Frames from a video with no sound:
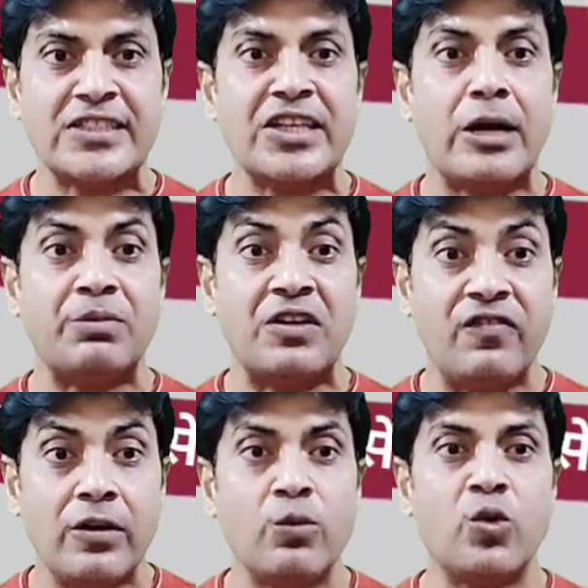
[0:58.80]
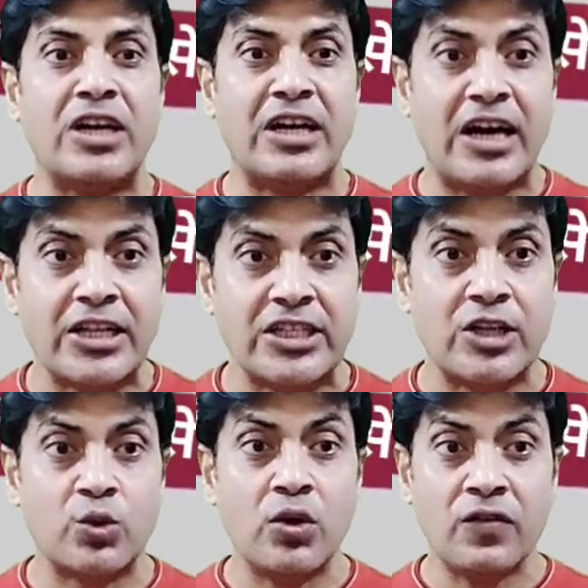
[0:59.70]
ने आपकी फिल्म को नकार दिया
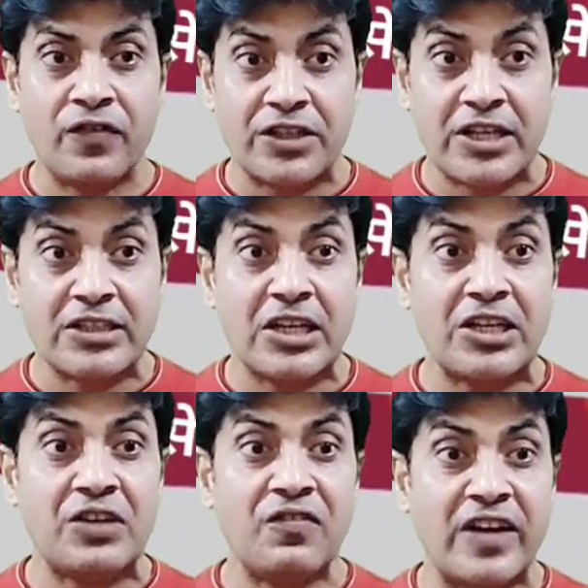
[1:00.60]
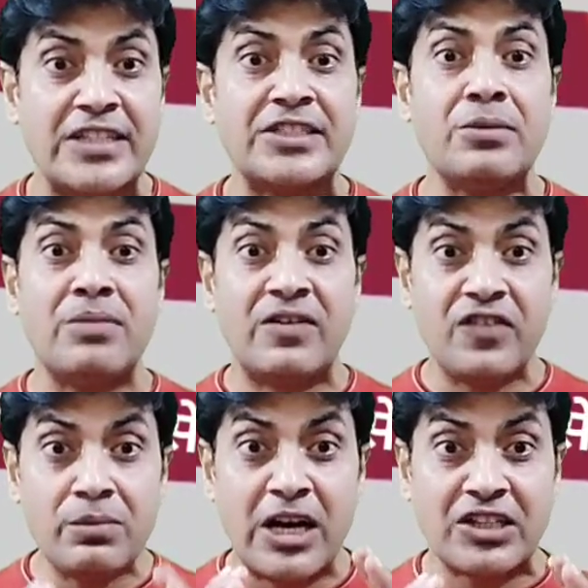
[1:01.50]
तो फिर दर दर की फैंस से
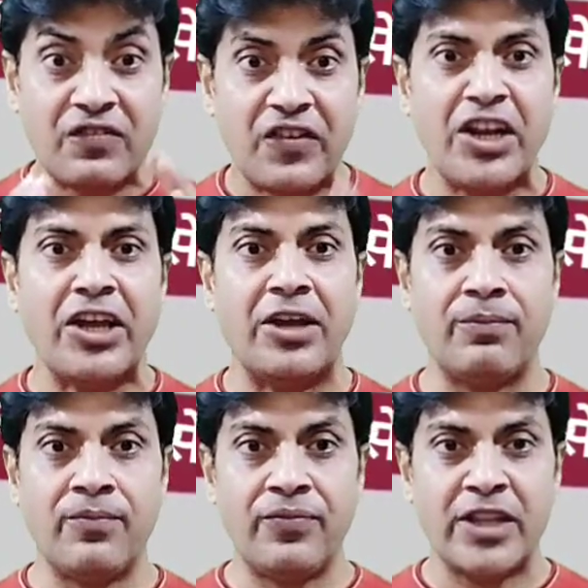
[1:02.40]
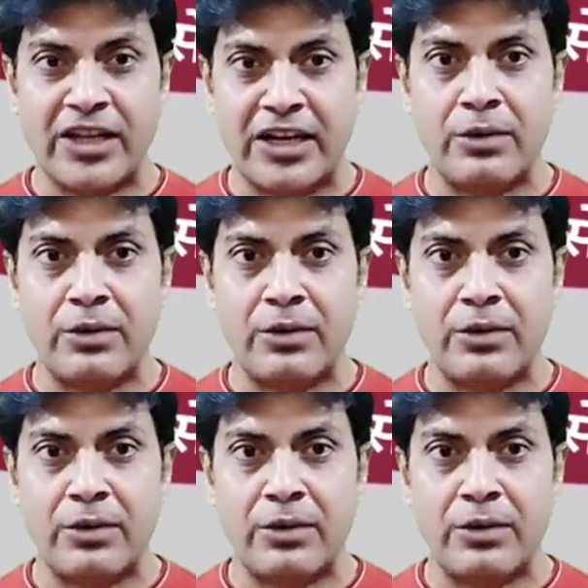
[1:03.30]
माफी मांगते फिरेंगे नाना